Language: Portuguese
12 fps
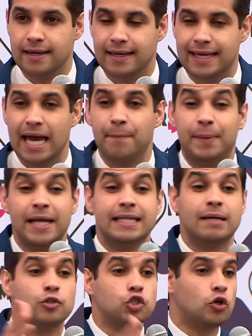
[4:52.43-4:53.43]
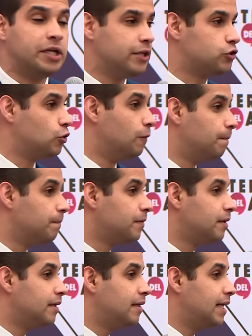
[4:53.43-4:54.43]
¿Qué aprendemos con esto?
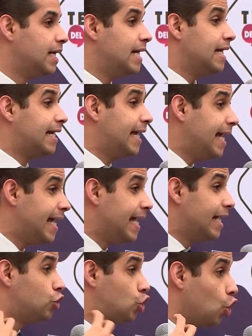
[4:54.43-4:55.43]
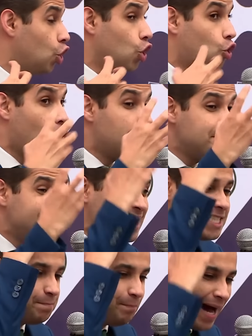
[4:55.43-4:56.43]
que eu, com
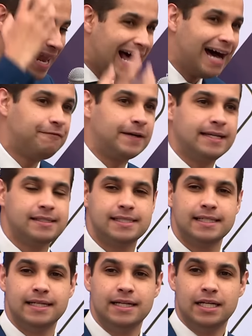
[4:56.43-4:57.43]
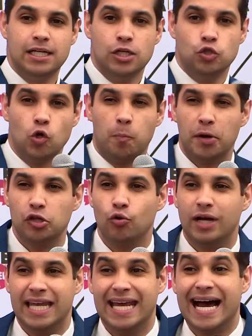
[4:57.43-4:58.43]
minhas palavras, eu posso
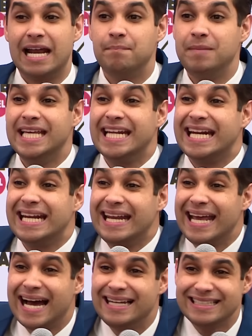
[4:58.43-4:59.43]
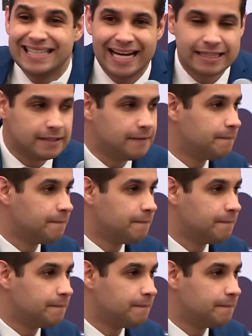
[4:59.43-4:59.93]
criar minha realidade.